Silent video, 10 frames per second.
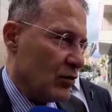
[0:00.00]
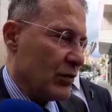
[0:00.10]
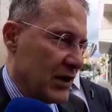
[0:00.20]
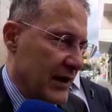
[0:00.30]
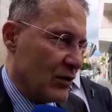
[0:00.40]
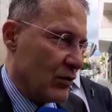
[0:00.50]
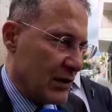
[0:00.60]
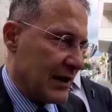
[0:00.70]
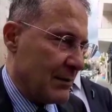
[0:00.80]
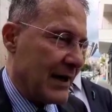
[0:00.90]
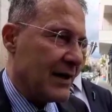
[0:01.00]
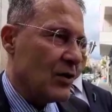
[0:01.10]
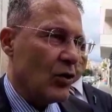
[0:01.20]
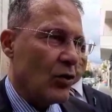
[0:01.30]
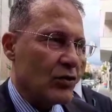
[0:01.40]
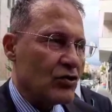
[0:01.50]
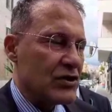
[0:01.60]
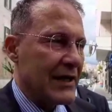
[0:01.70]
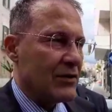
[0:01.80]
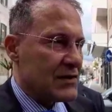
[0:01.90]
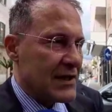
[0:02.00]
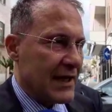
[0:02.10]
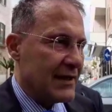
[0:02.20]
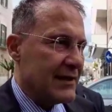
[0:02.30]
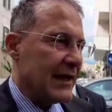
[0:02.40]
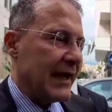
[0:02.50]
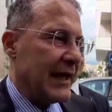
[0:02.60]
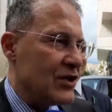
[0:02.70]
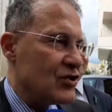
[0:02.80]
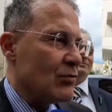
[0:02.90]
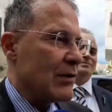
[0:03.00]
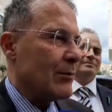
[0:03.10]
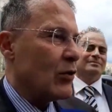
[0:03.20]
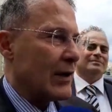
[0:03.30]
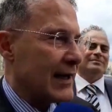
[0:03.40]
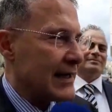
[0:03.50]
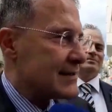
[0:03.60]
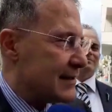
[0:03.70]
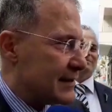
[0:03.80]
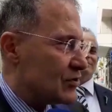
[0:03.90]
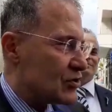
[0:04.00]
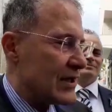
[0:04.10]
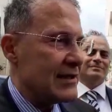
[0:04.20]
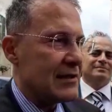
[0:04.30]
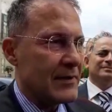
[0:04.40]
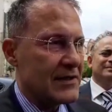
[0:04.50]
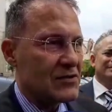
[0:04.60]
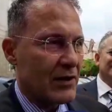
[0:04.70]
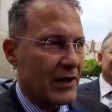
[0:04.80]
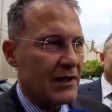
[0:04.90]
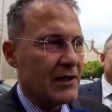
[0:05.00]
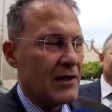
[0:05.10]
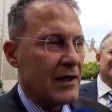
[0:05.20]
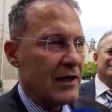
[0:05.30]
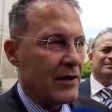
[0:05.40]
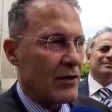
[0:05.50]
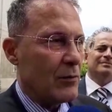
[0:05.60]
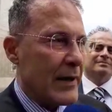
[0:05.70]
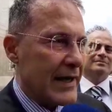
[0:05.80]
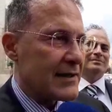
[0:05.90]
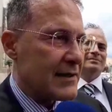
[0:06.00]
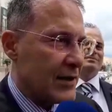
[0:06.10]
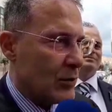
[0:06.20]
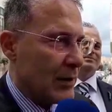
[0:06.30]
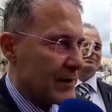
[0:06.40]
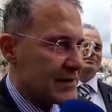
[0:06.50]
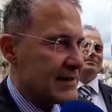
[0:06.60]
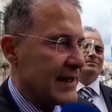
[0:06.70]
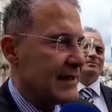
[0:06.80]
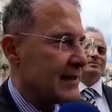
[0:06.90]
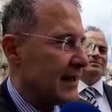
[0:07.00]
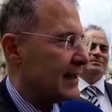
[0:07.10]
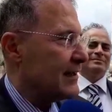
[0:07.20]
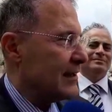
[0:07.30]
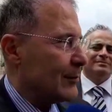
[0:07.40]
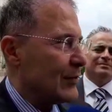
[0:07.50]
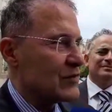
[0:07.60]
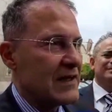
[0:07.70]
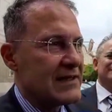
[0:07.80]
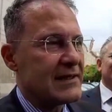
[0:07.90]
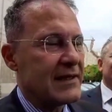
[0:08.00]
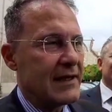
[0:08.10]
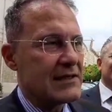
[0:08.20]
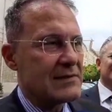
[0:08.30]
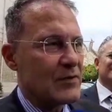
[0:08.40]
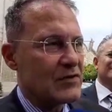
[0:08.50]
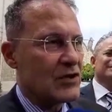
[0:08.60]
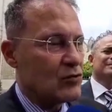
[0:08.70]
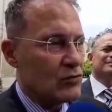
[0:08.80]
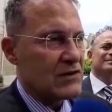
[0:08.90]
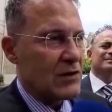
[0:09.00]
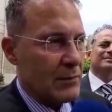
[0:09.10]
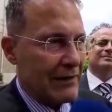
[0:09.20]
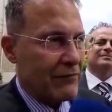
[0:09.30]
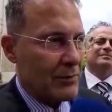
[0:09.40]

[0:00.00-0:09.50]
Io quindi credo che il tema originario sia eleggere una buona classe dirigente, penso che eh, Roberti come presidente possa essere la risposta giusta, un bravo